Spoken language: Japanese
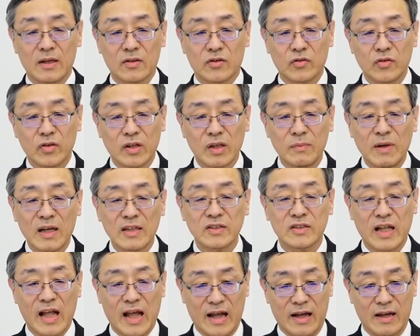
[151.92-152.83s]
続きま
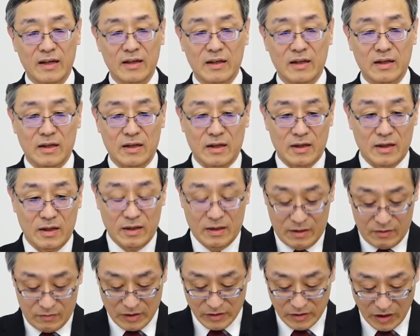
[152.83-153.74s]
して、
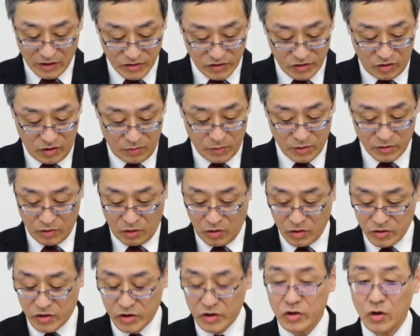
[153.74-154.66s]
私ども
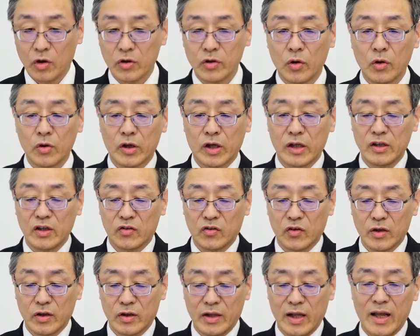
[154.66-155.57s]
の事業領域に
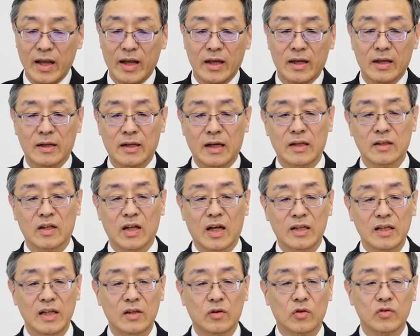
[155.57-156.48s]
ついて簡
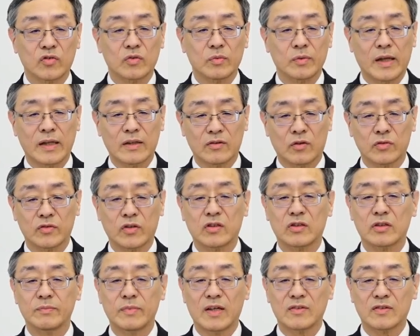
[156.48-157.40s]
単にご
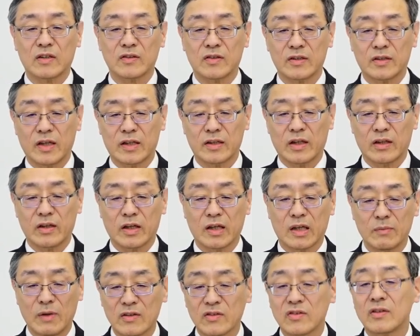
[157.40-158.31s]
説明させていただ
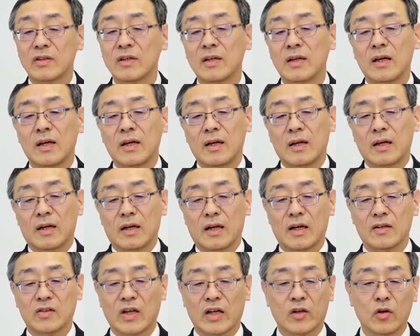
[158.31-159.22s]
きます。
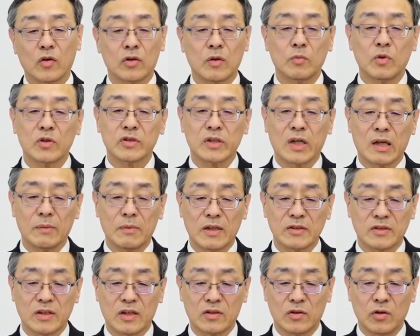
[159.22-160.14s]
え先ほど申し上げ
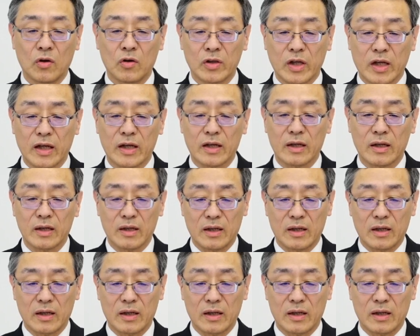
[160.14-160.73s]
ました通り、